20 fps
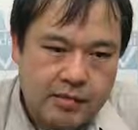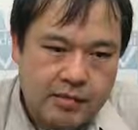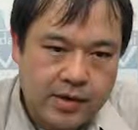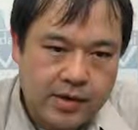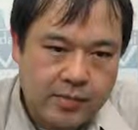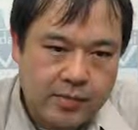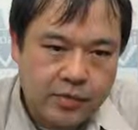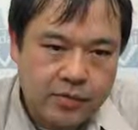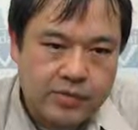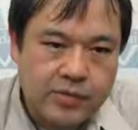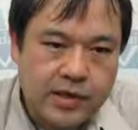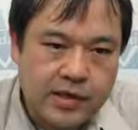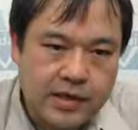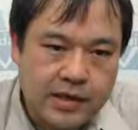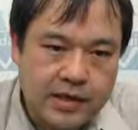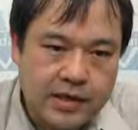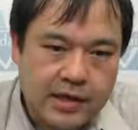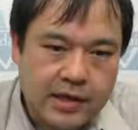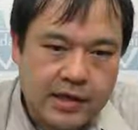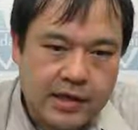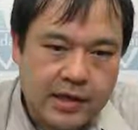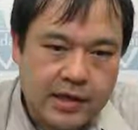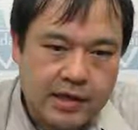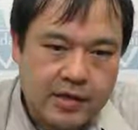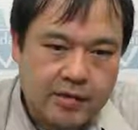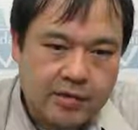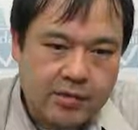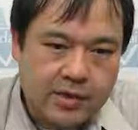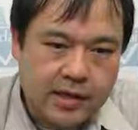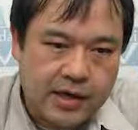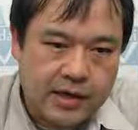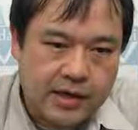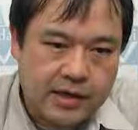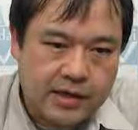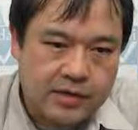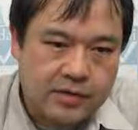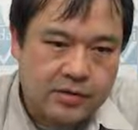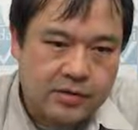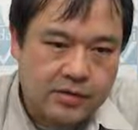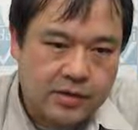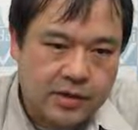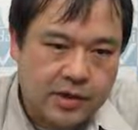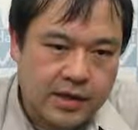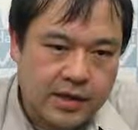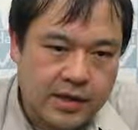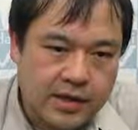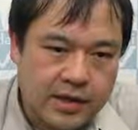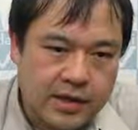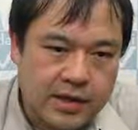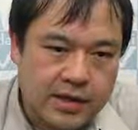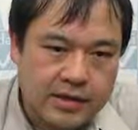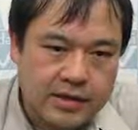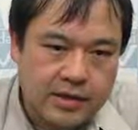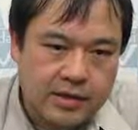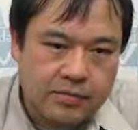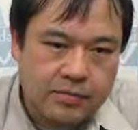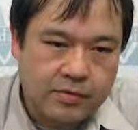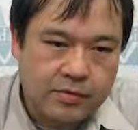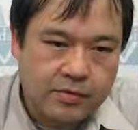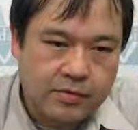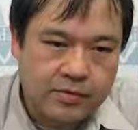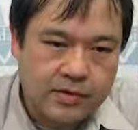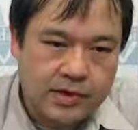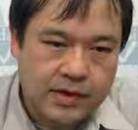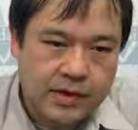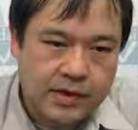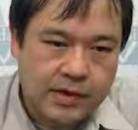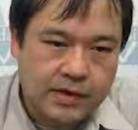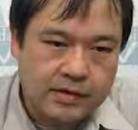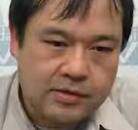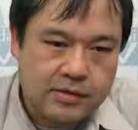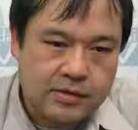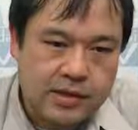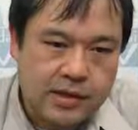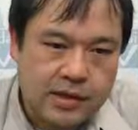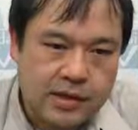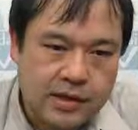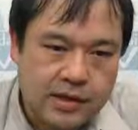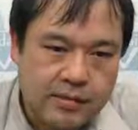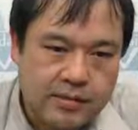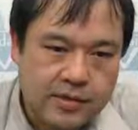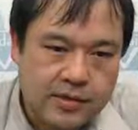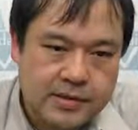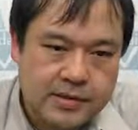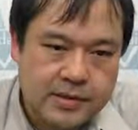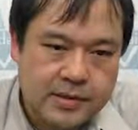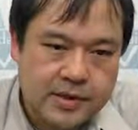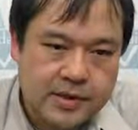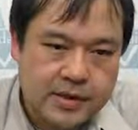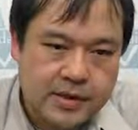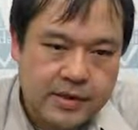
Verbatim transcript: 色はもう上に行けないような状態で完全にブロックされた状態にあります。